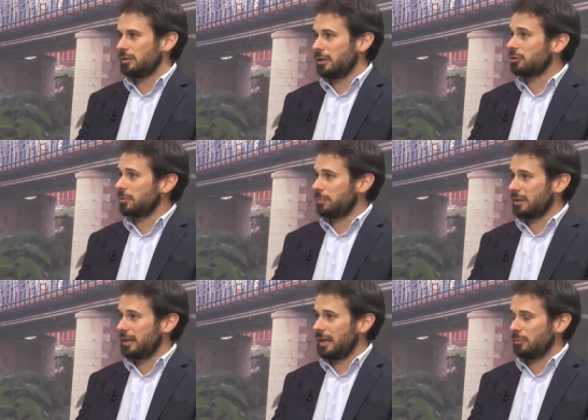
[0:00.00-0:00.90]
di cosa
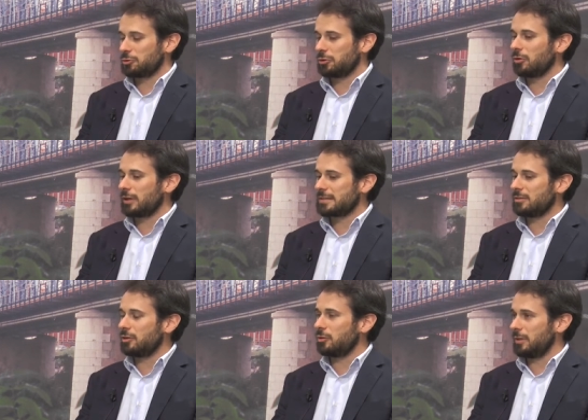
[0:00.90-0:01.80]
parliamo, sono
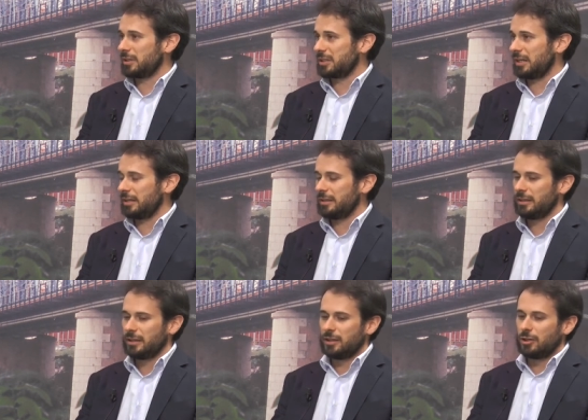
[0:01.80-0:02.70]
locazioni commerciali,
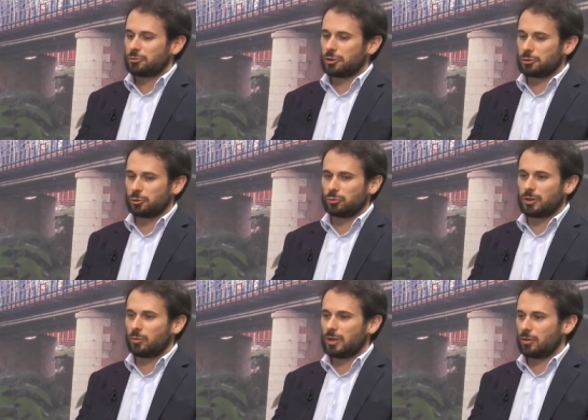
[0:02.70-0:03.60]
cioè sono
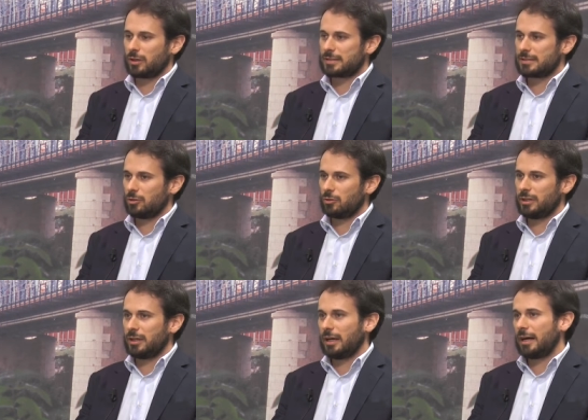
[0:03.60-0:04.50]
tutte quelle
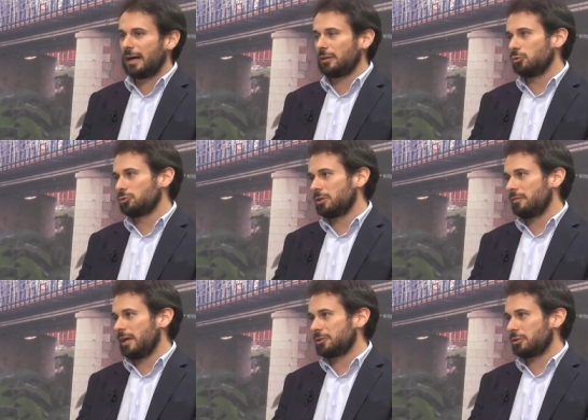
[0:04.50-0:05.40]
locazioni ad uso
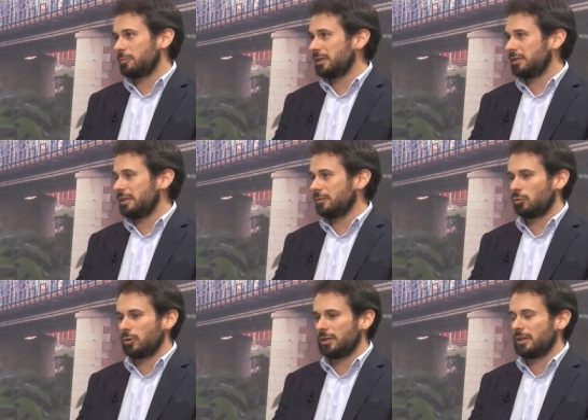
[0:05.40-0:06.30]
diverso abitativo,
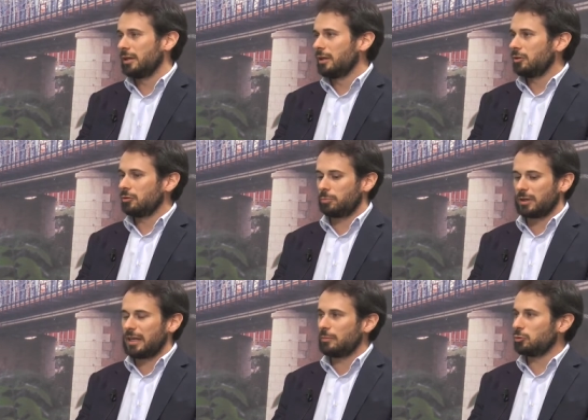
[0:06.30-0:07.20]
quindi non
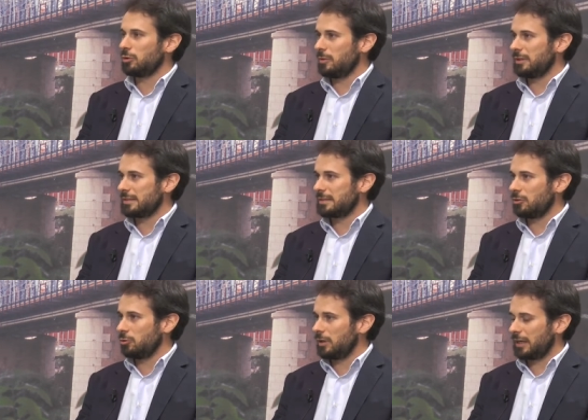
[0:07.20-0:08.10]
parliamo di
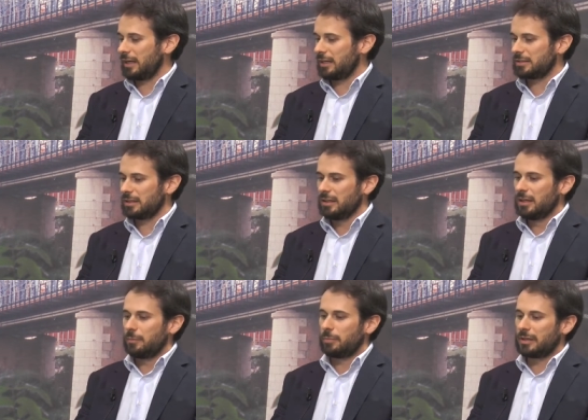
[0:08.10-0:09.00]
un'abitazione, di una casa,
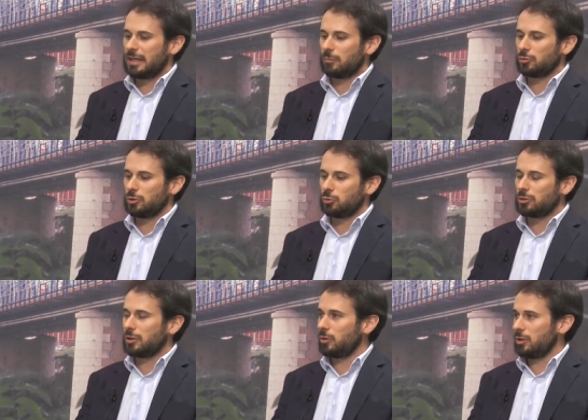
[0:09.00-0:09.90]
parliamo di
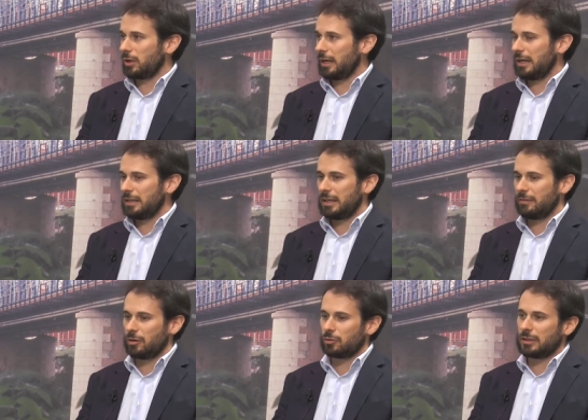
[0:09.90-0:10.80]
tutti quei locali che
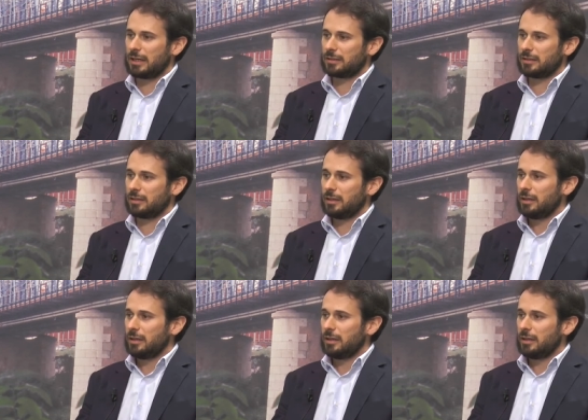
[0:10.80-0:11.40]
vengono dati